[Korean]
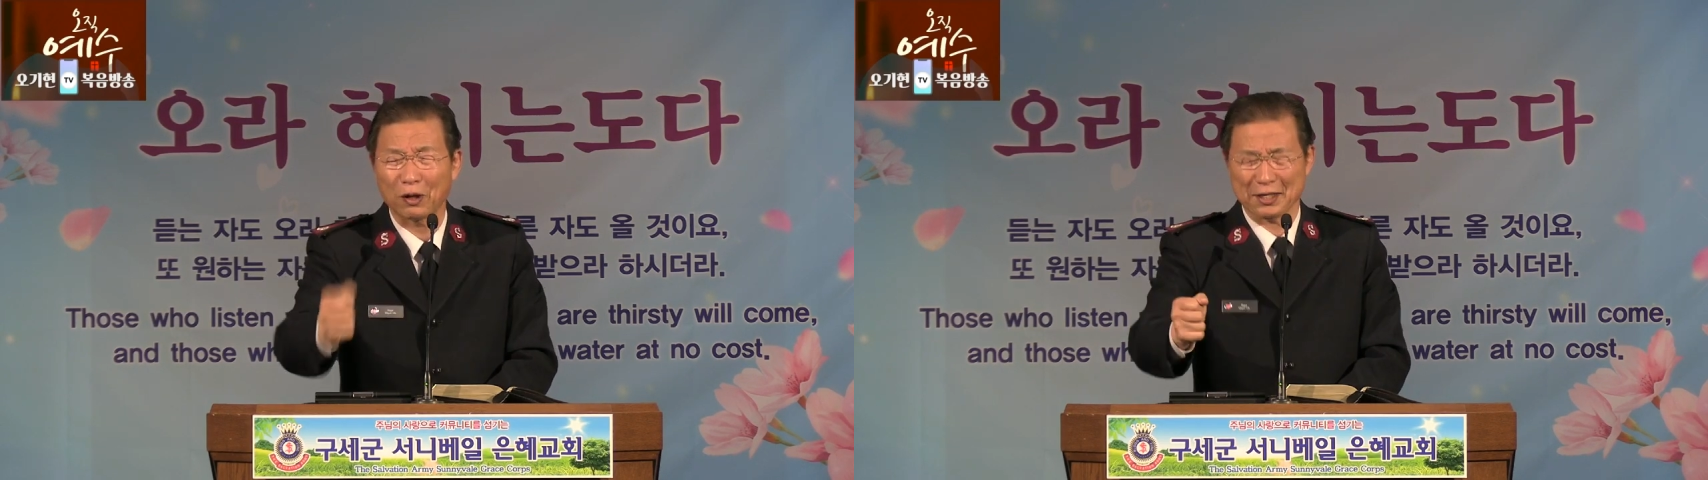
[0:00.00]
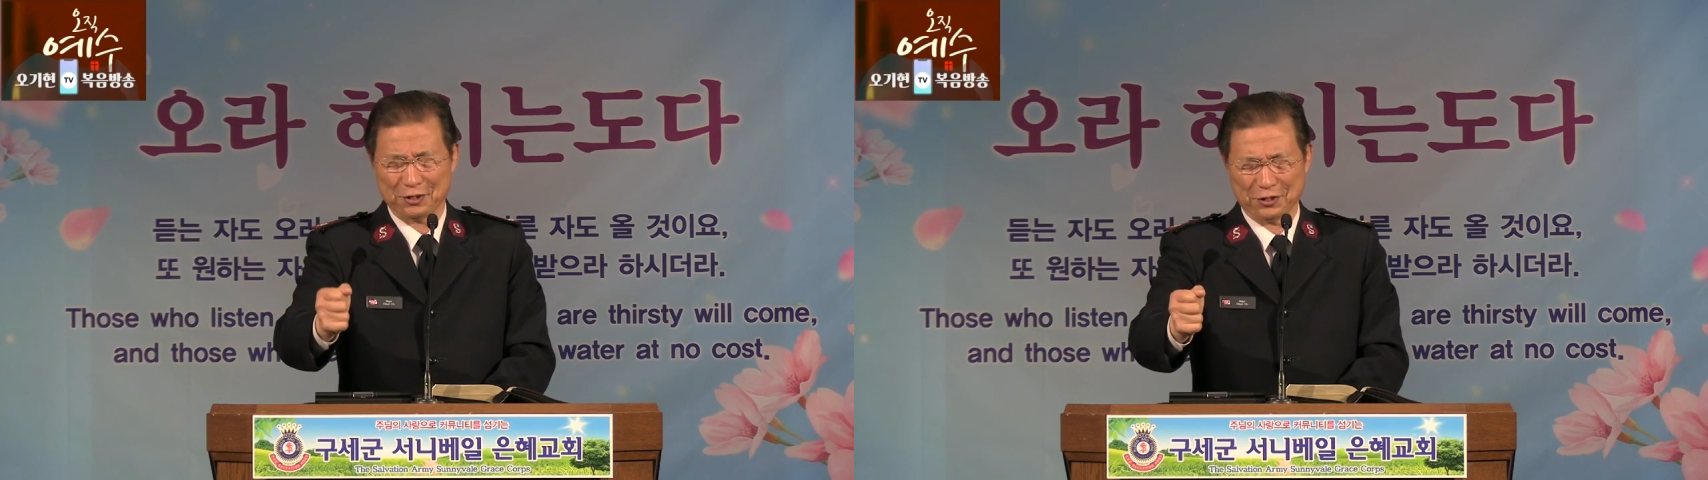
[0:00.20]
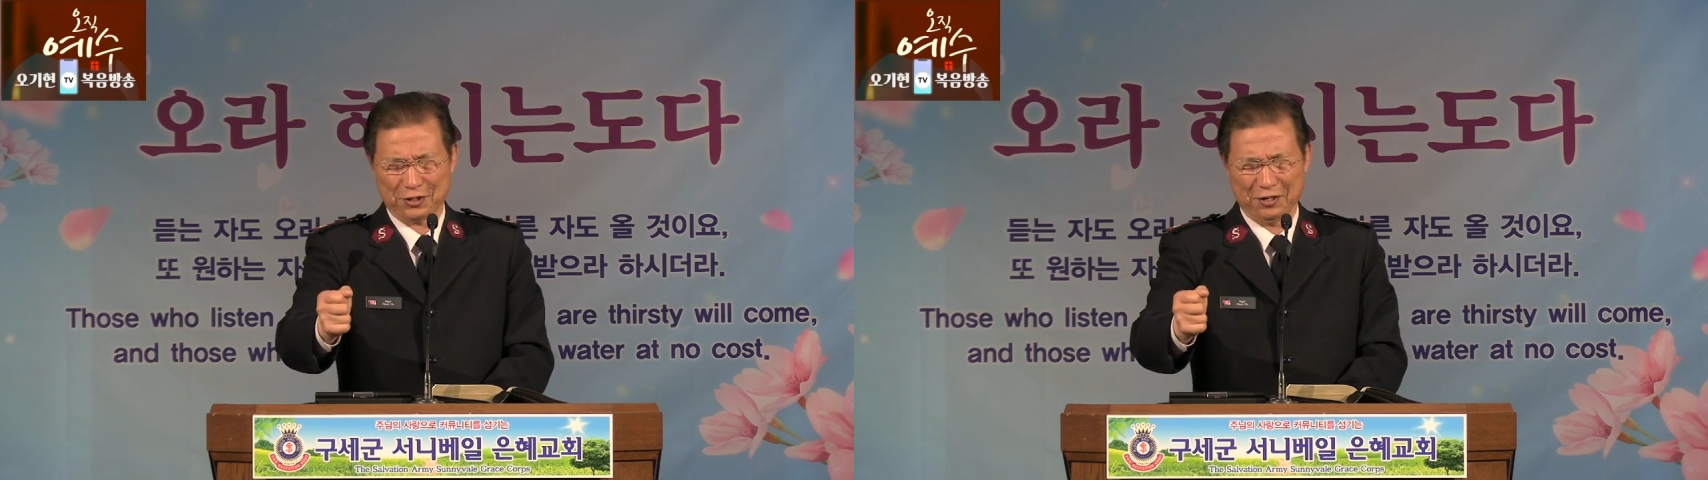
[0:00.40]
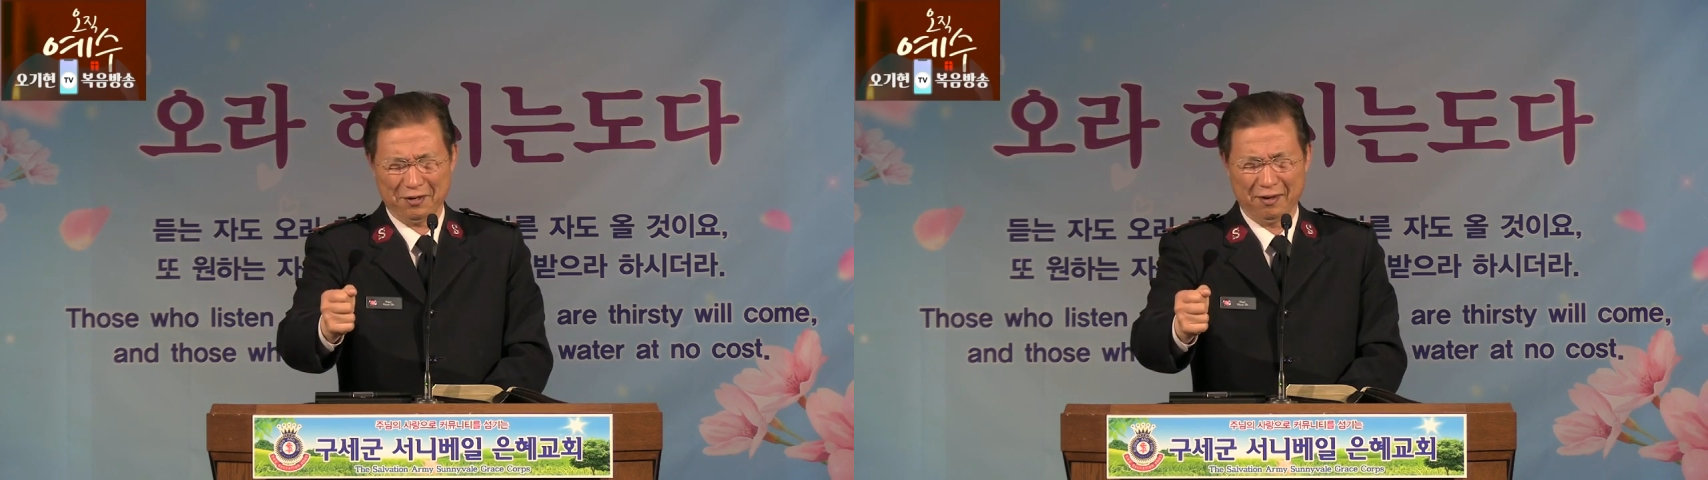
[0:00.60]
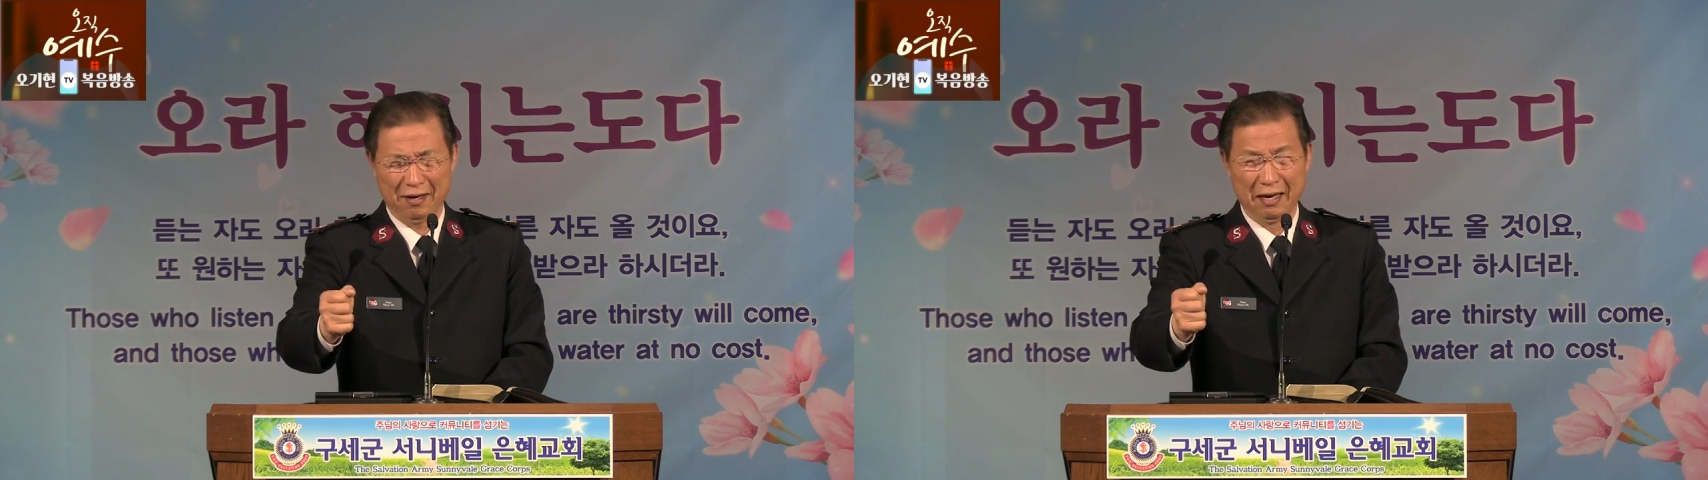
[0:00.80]

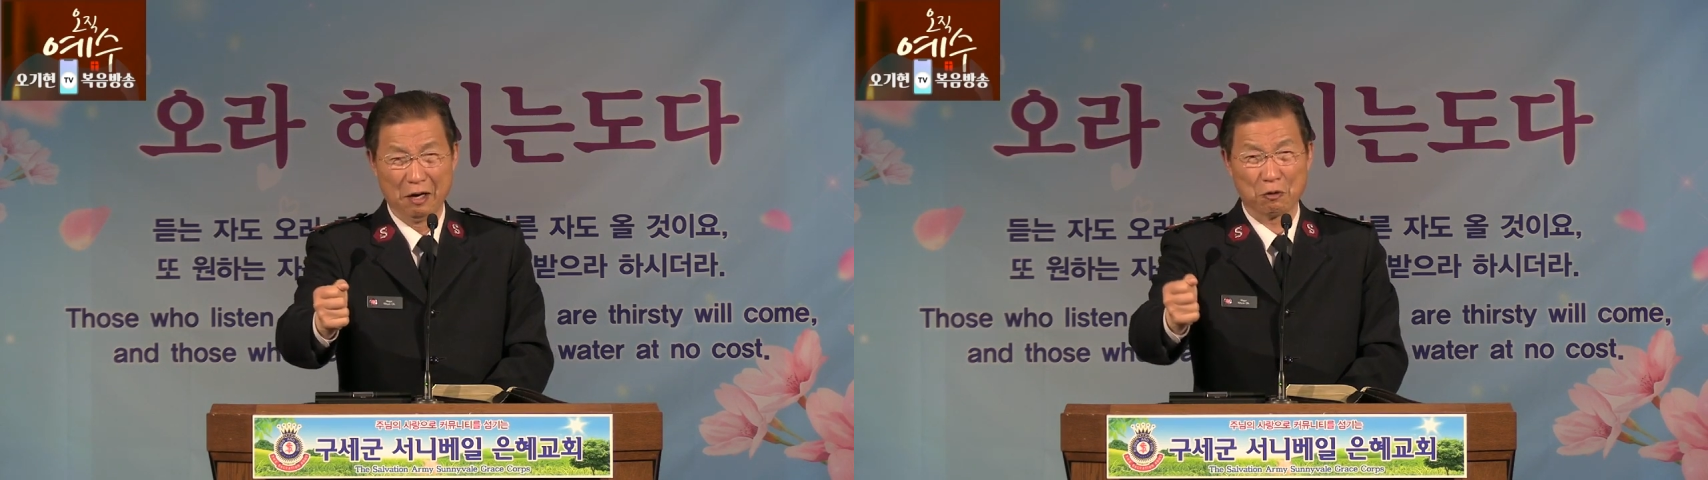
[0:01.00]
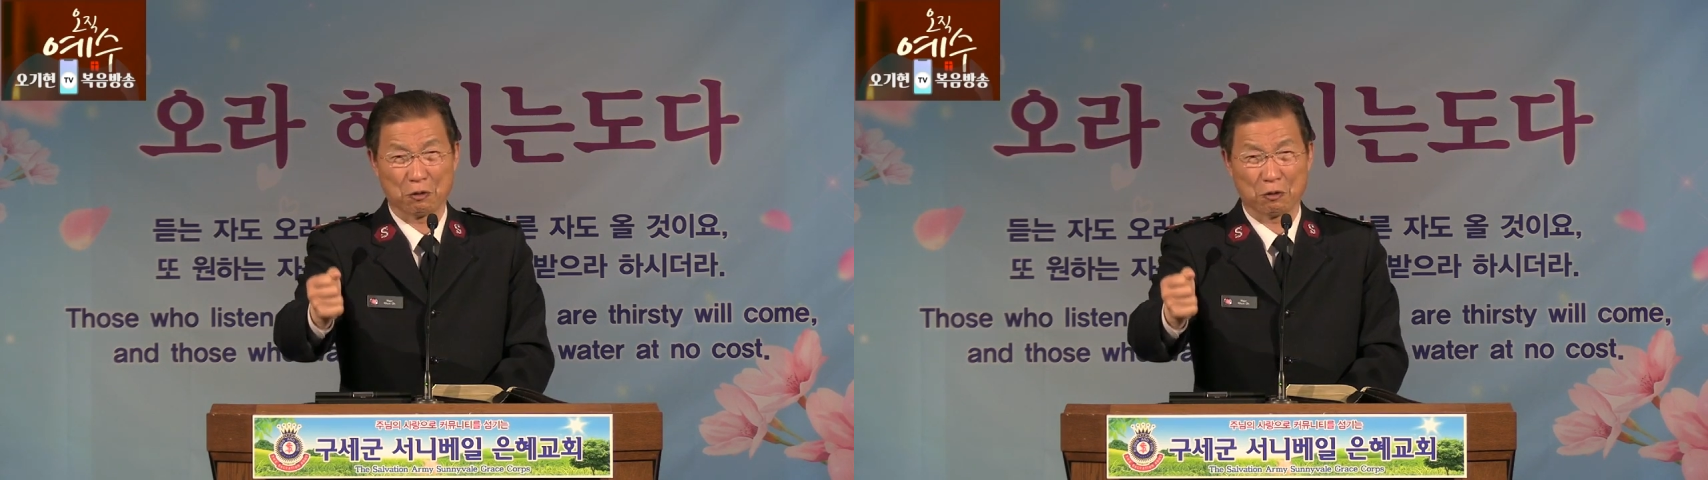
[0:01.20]
돌아서서